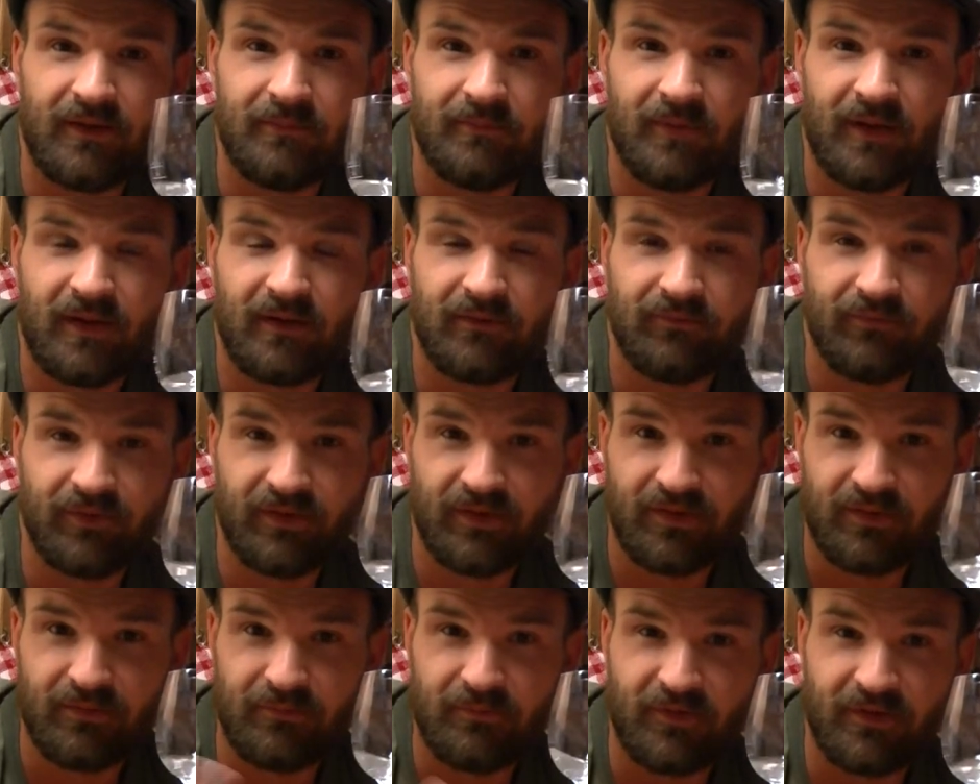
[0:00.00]
reinmachen, wenn
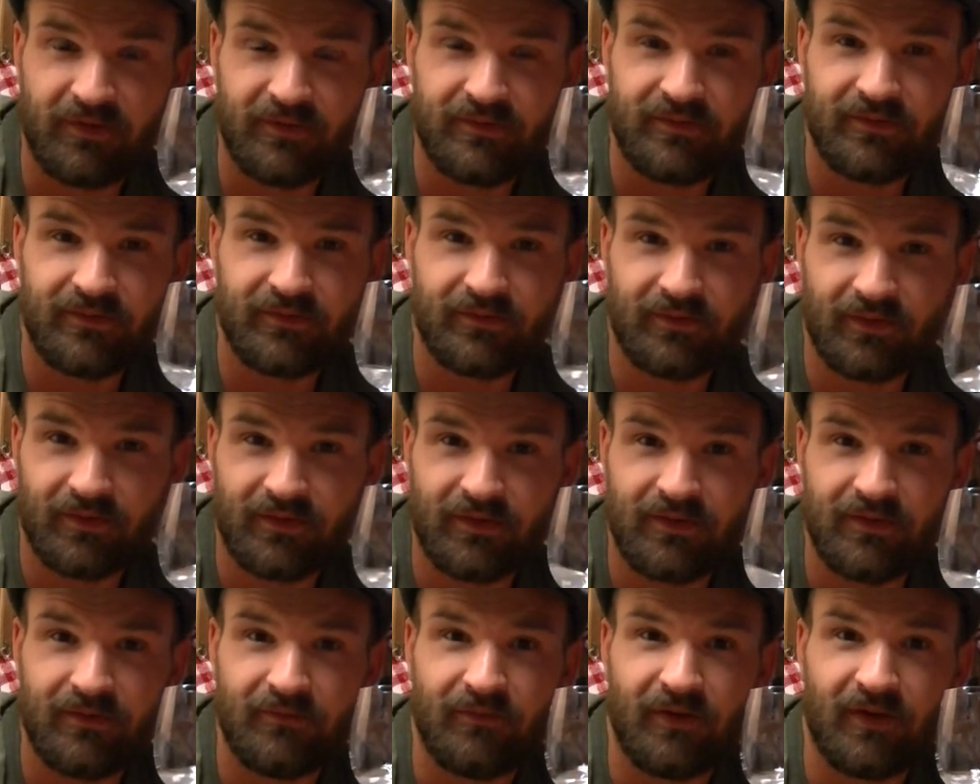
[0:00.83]
du die Pflanze dann
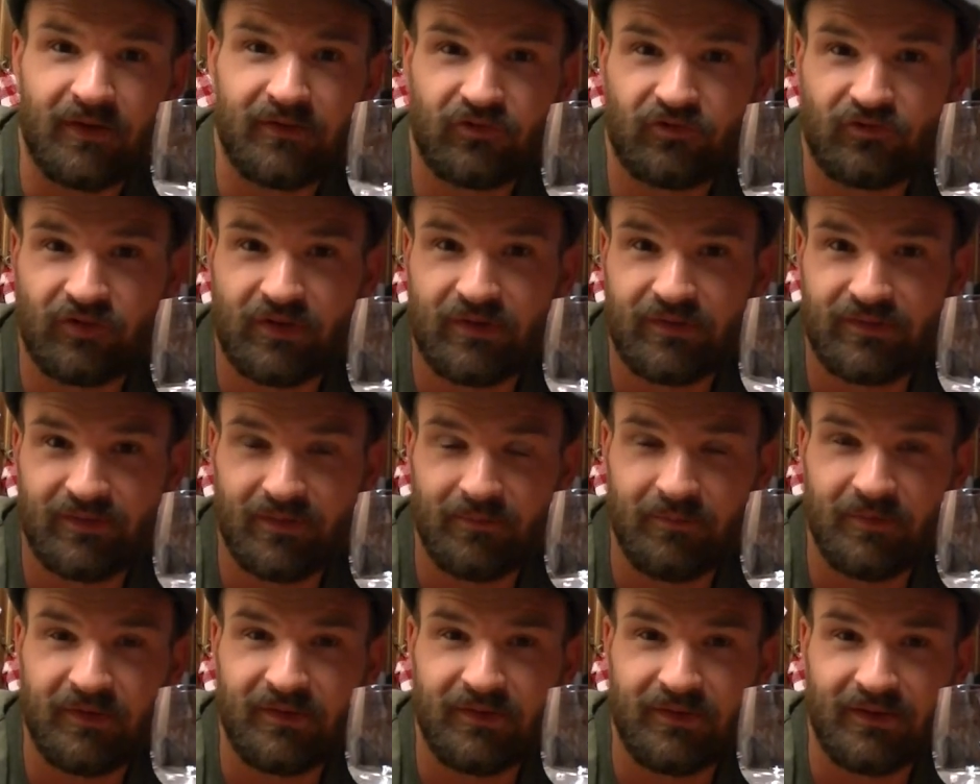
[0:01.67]
in die Vase stellst,
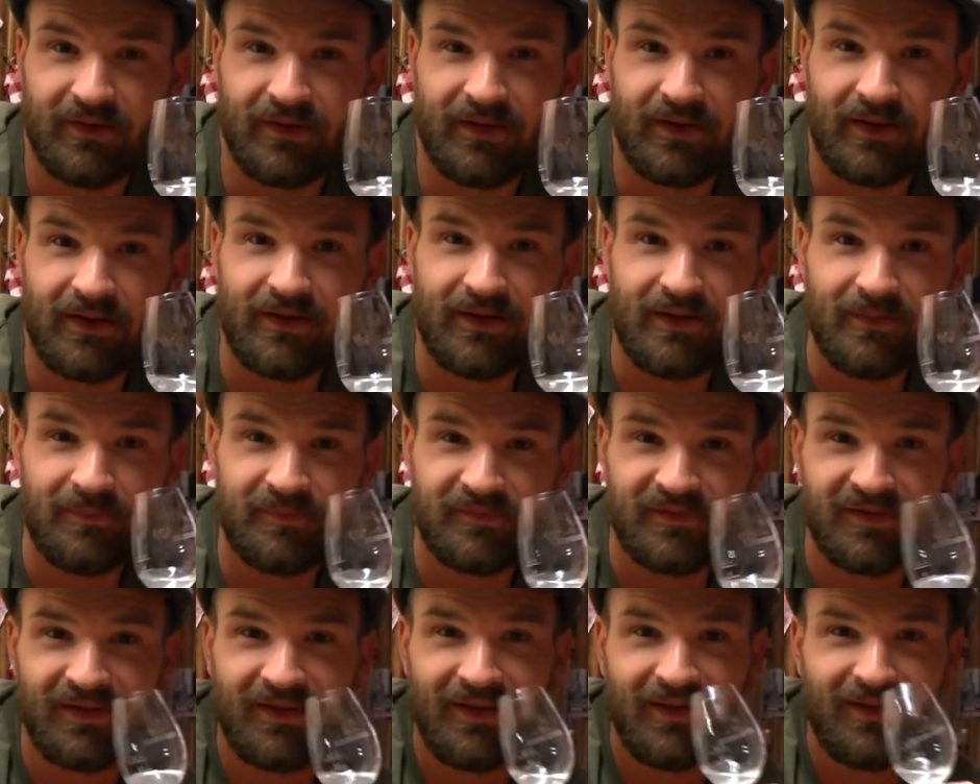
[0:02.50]
damit die länger
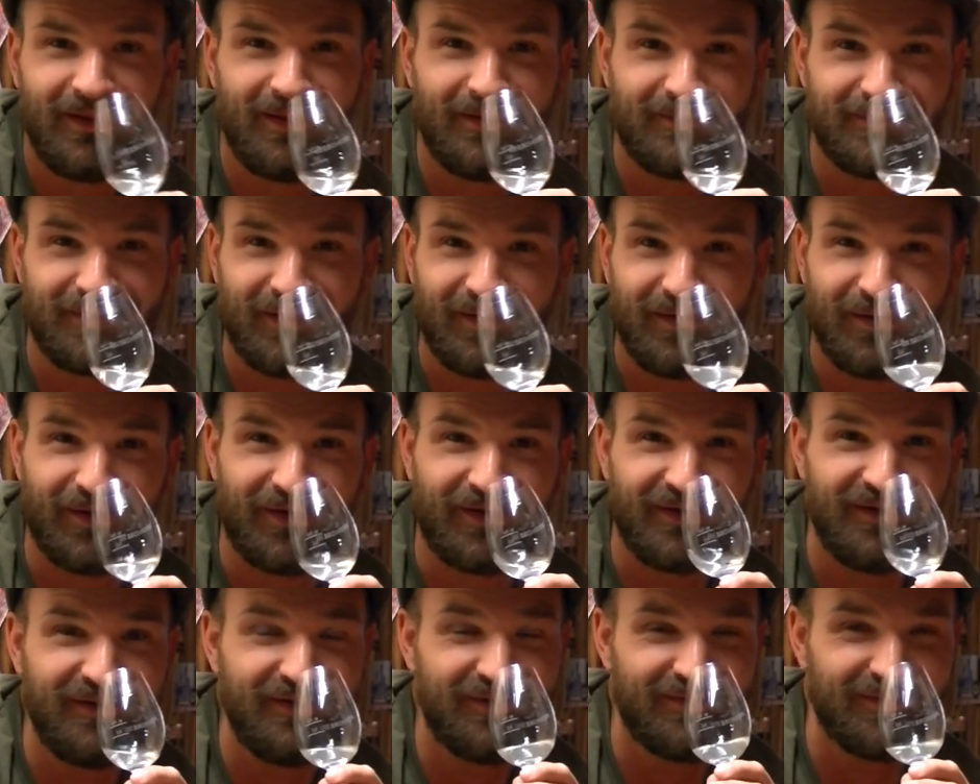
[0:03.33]
lebt.
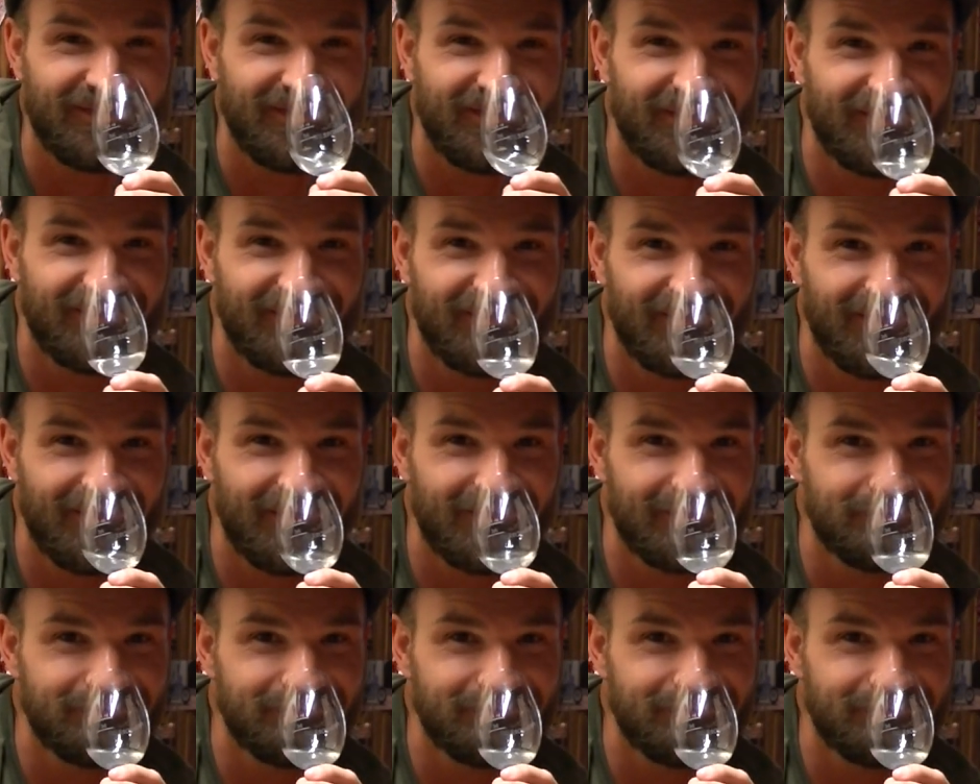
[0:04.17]
Danach riecht es jetzt.